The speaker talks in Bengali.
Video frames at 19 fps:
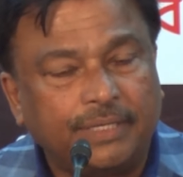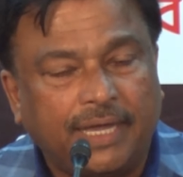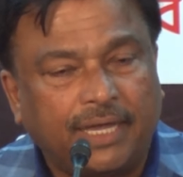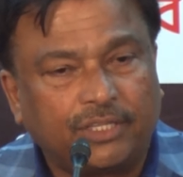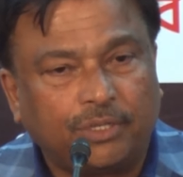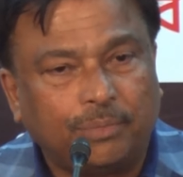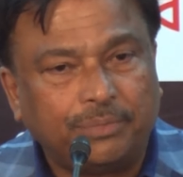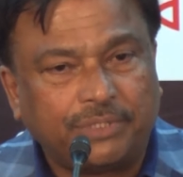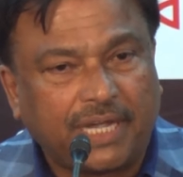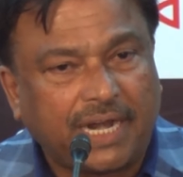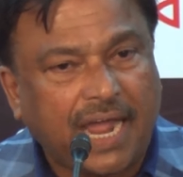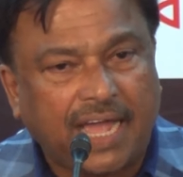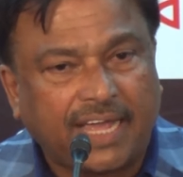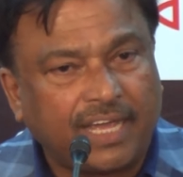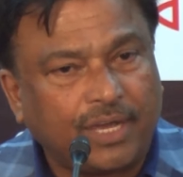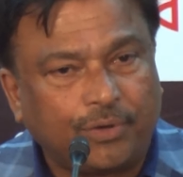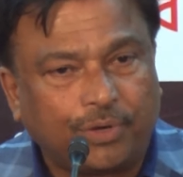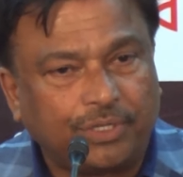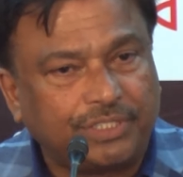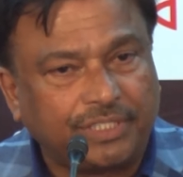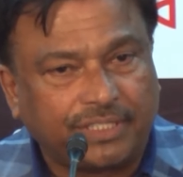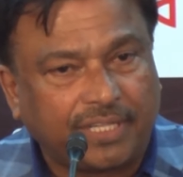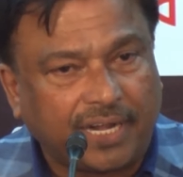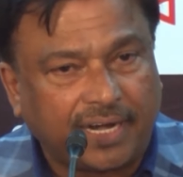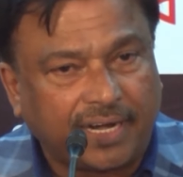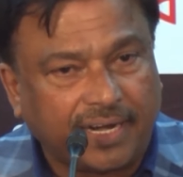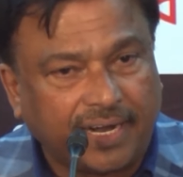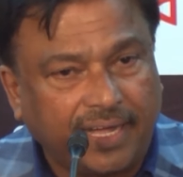একদম যারা আগে করেছে
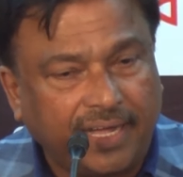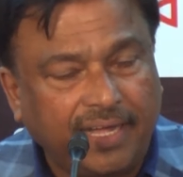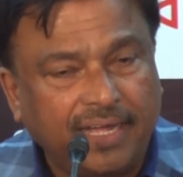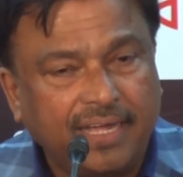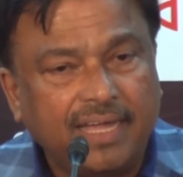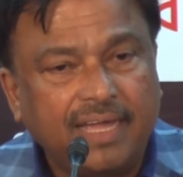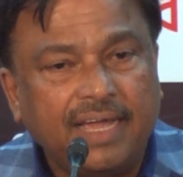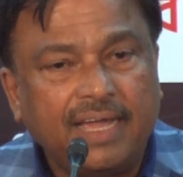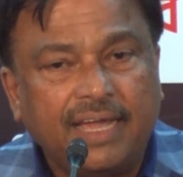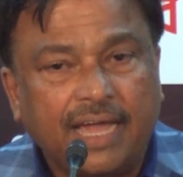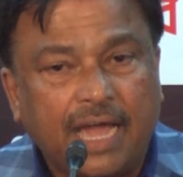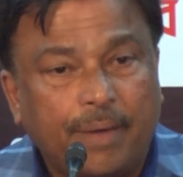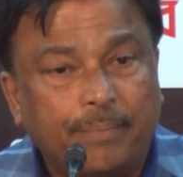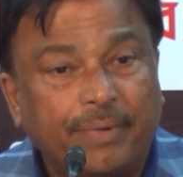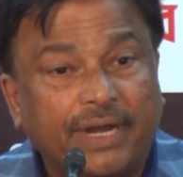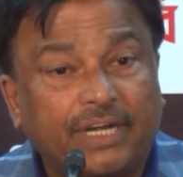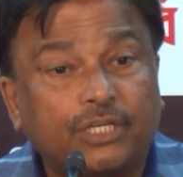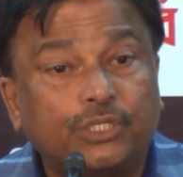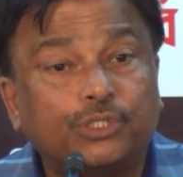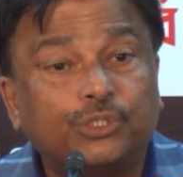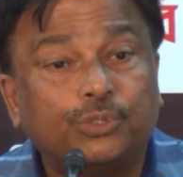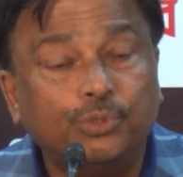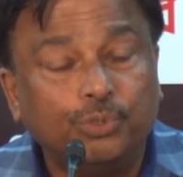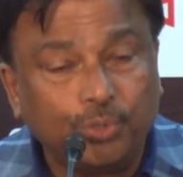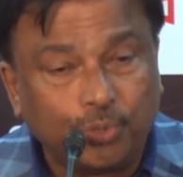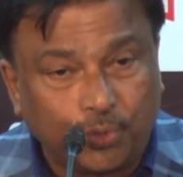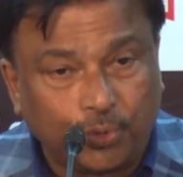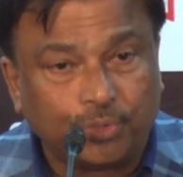তারা না আমরা একটা
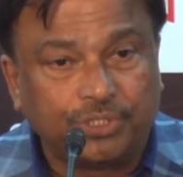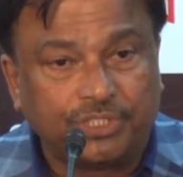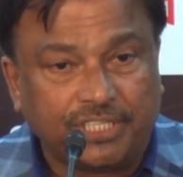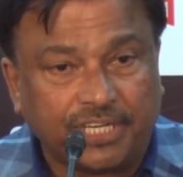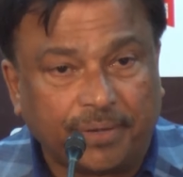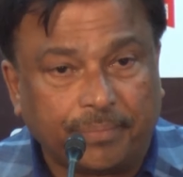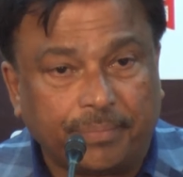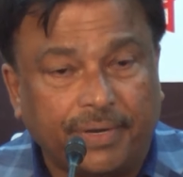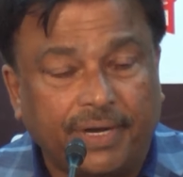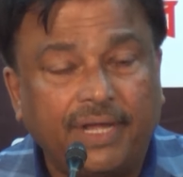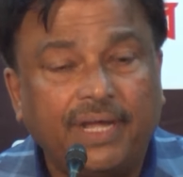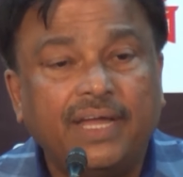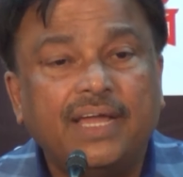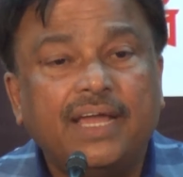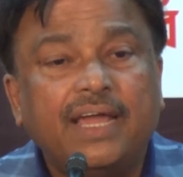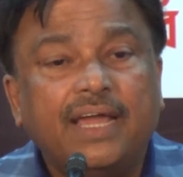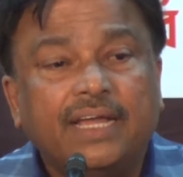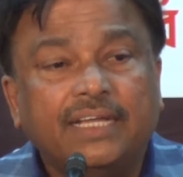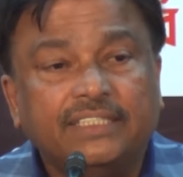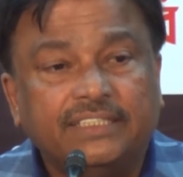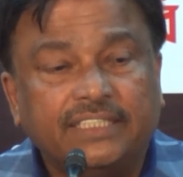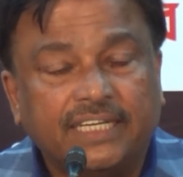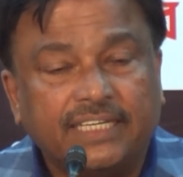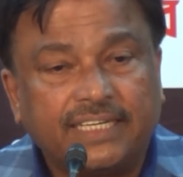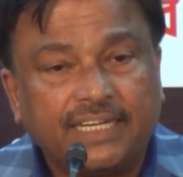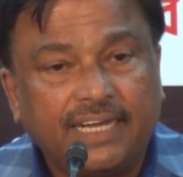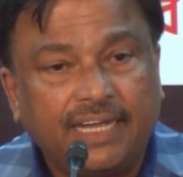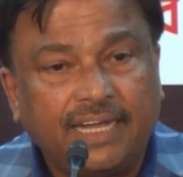শুরু করছি আমরা
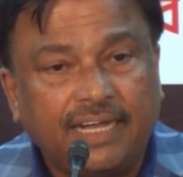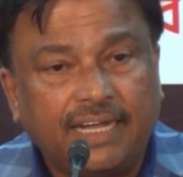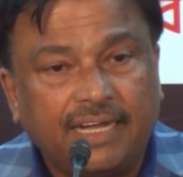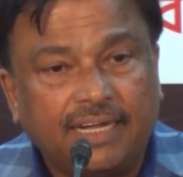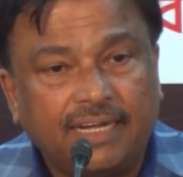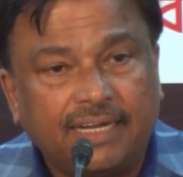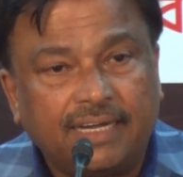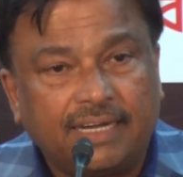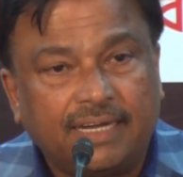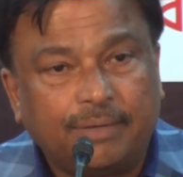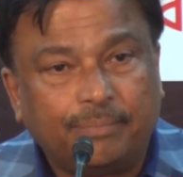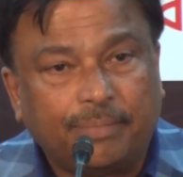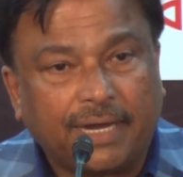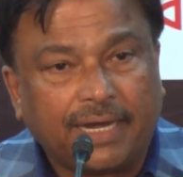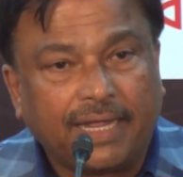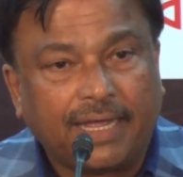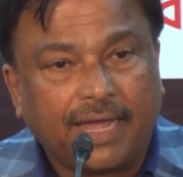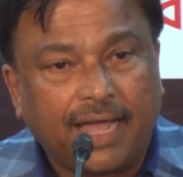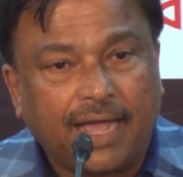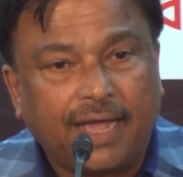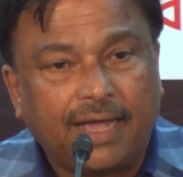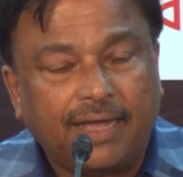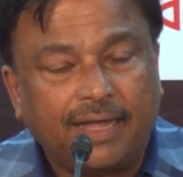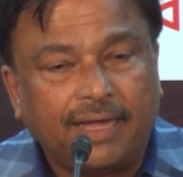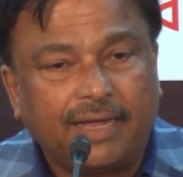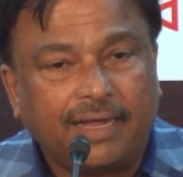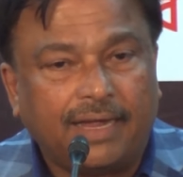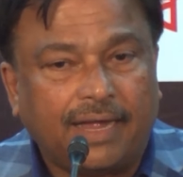যেটা মানে
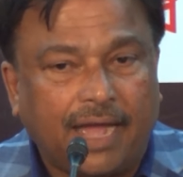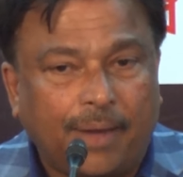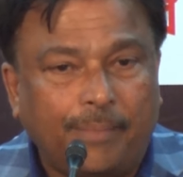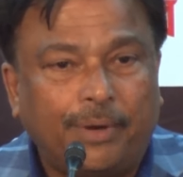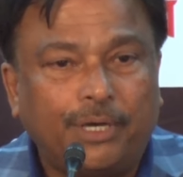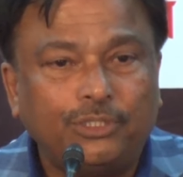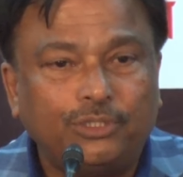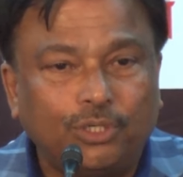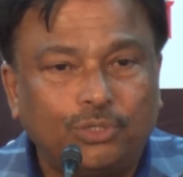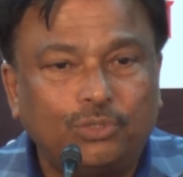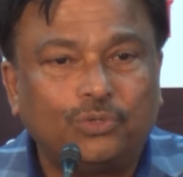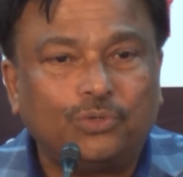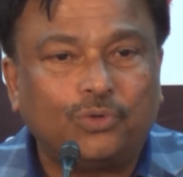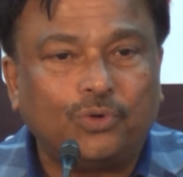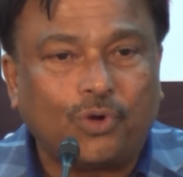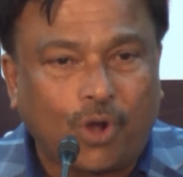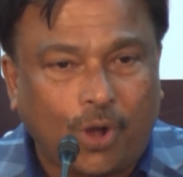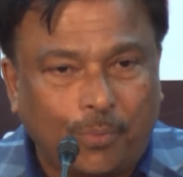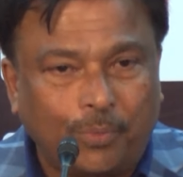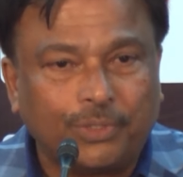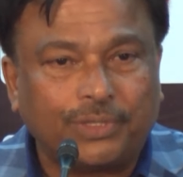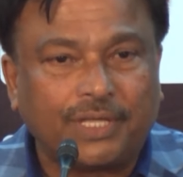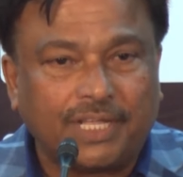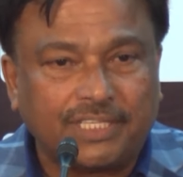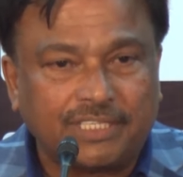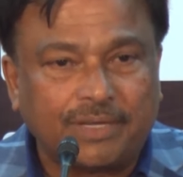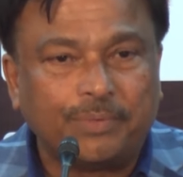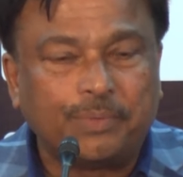আমার যতটুকু ক্ষমতা
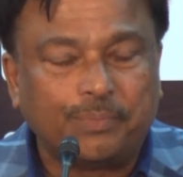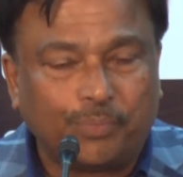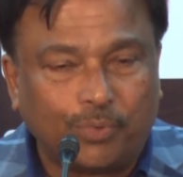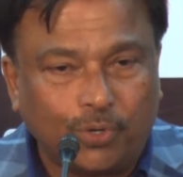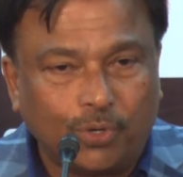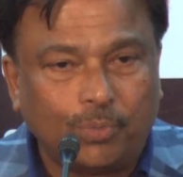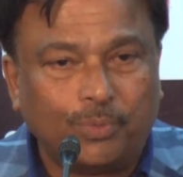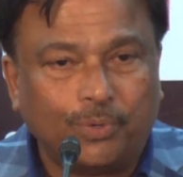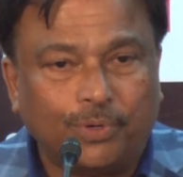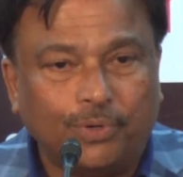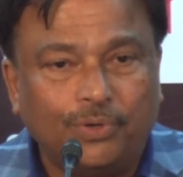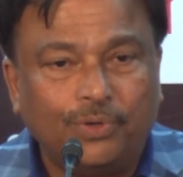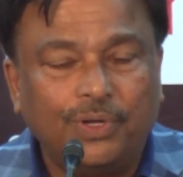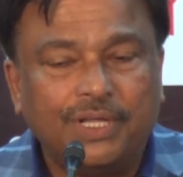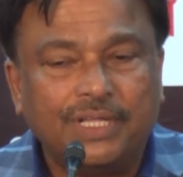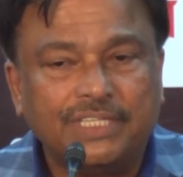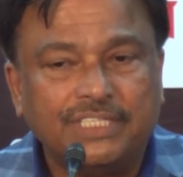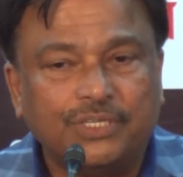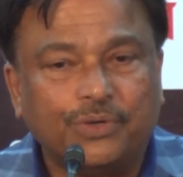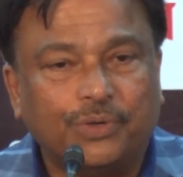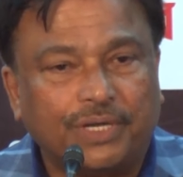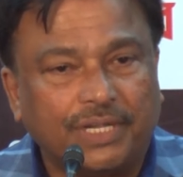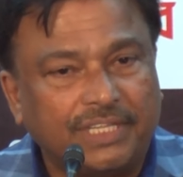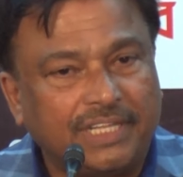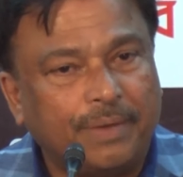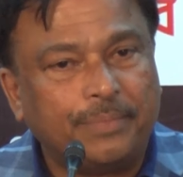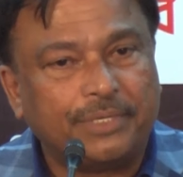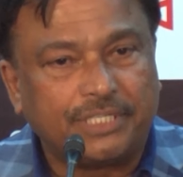আছে আমি বলবো যে ওটা
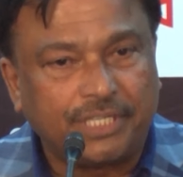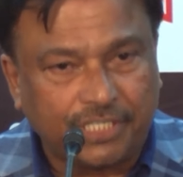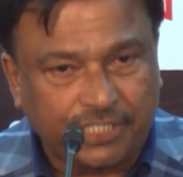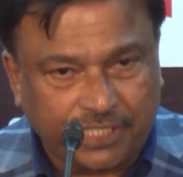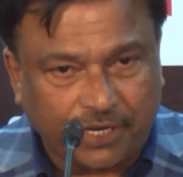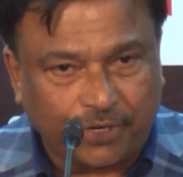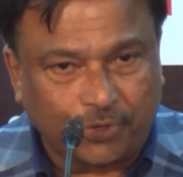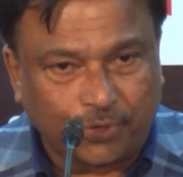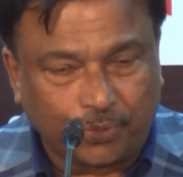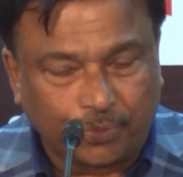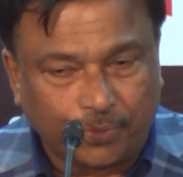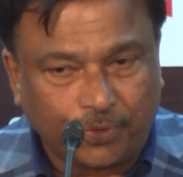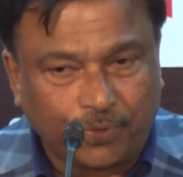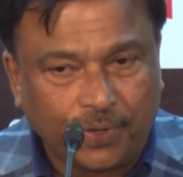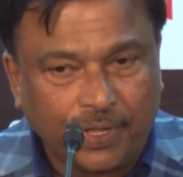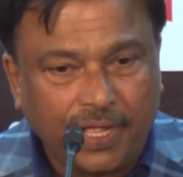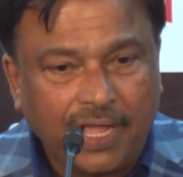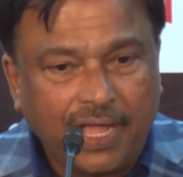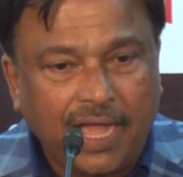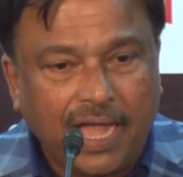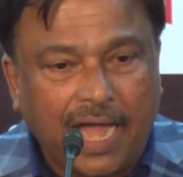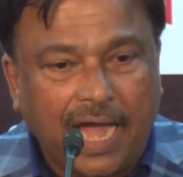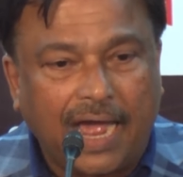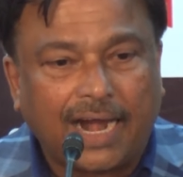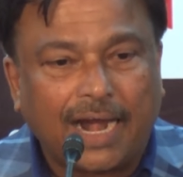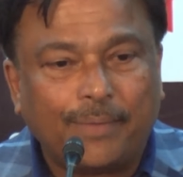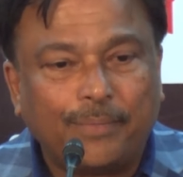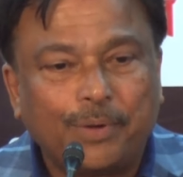দিয়ে আমি চেষ্টা করব।
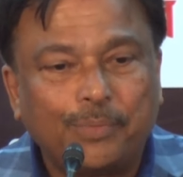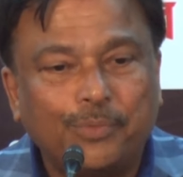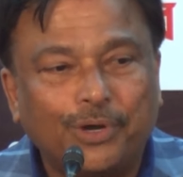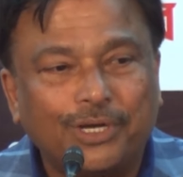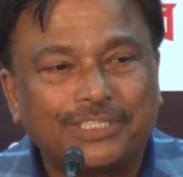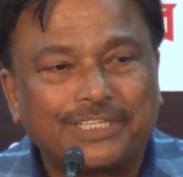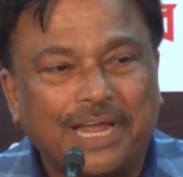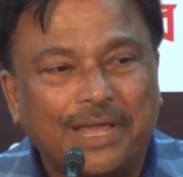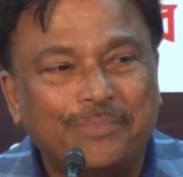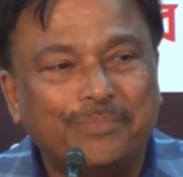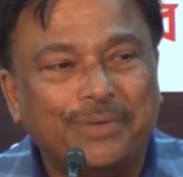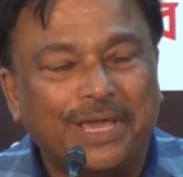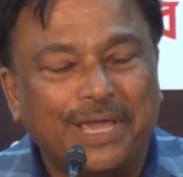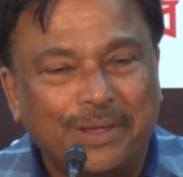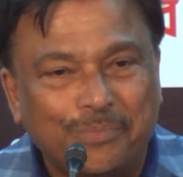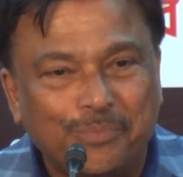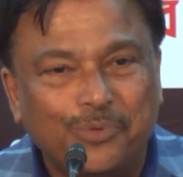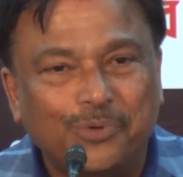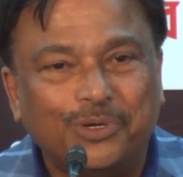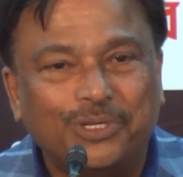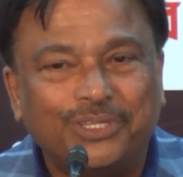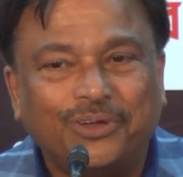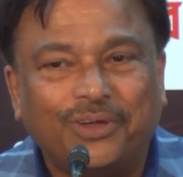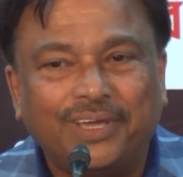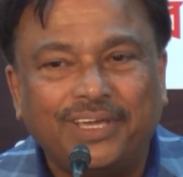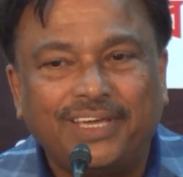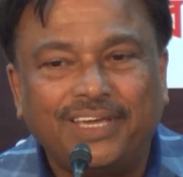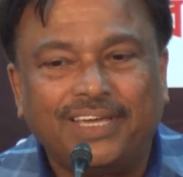আর আমার মনে হয় শাহিম ভাই এই মুহূর্তে
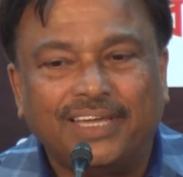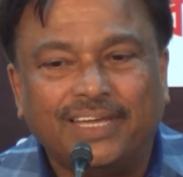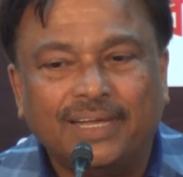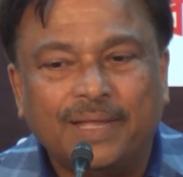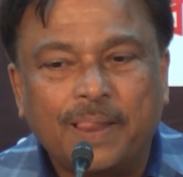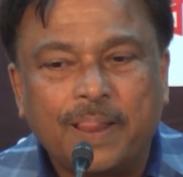হয় কি